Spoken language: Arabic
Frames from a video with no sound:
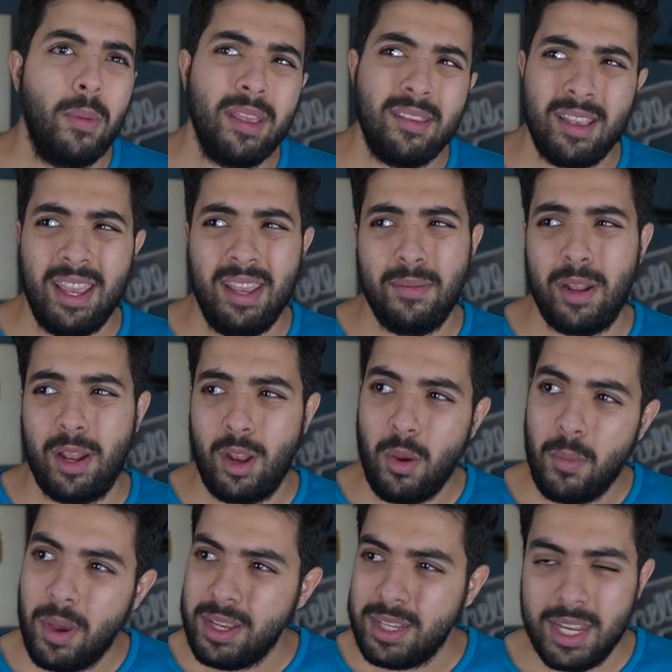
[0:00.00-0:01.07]
يومين صاحي من
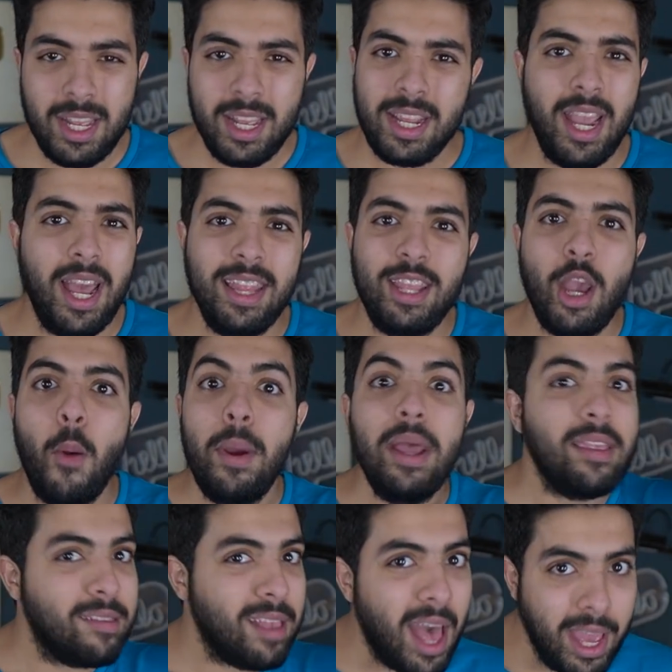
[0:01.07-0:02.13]
النوم ايش قعد
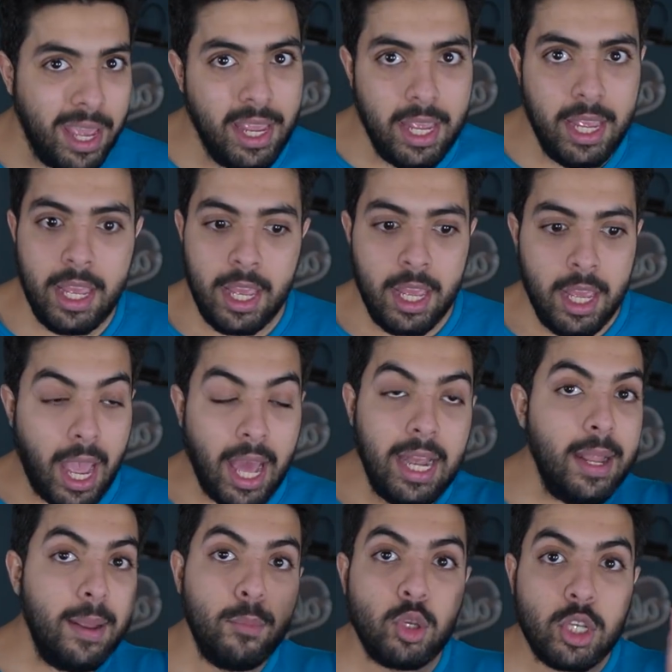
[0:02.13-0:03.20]
يومين صاحي
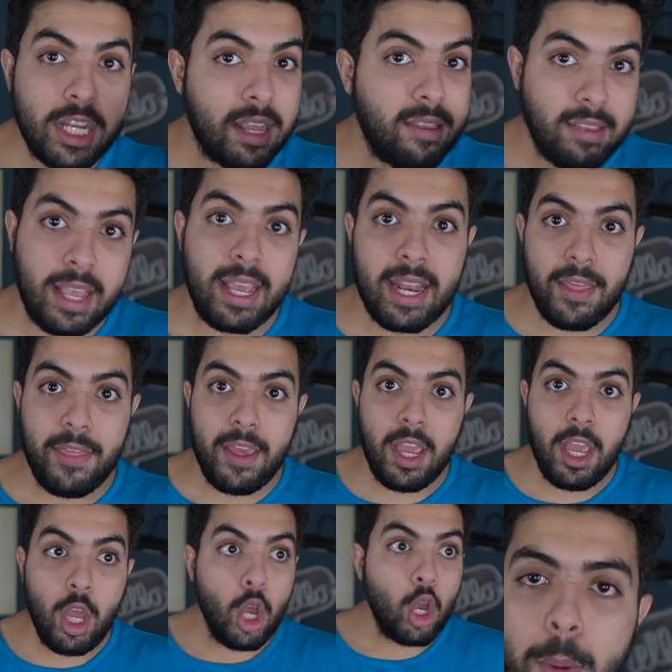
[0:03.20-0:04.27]
يخلي المشكلة الصغيرة ذي